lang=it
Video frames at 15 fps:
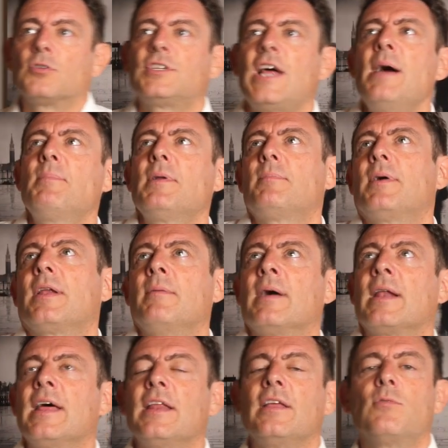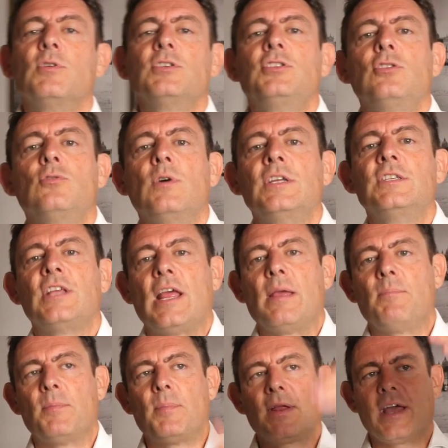sempre per rimanere in questi due
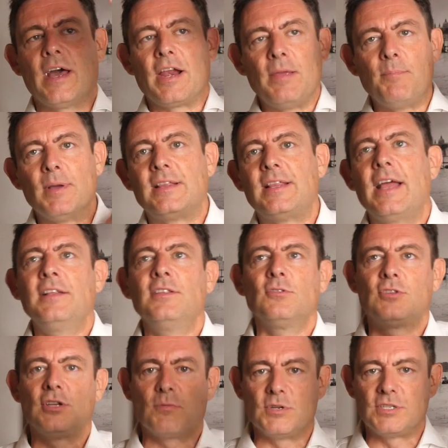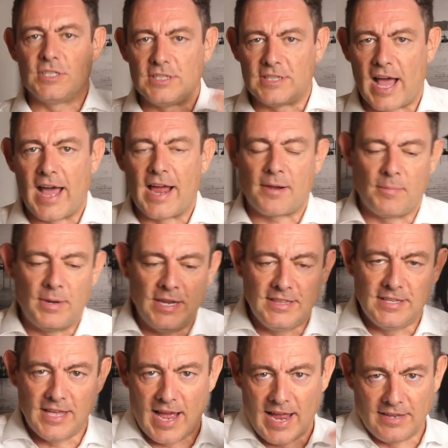esempi, perché ripetendoti questi termini
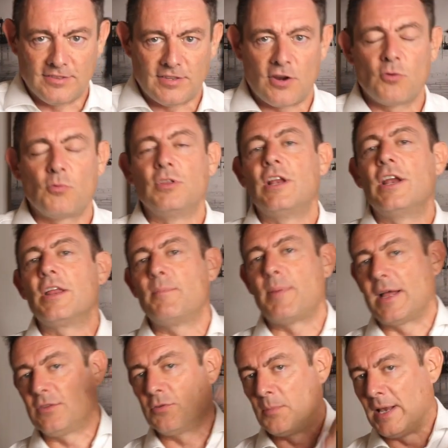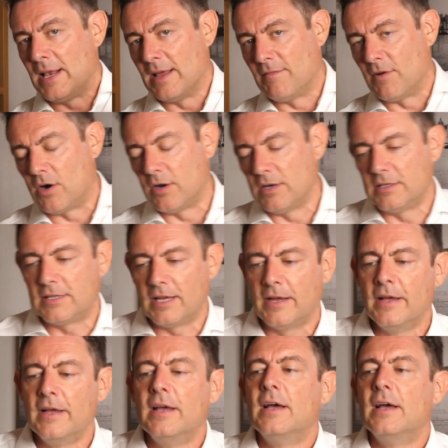ti entrano, quindi li ripeto mille volte,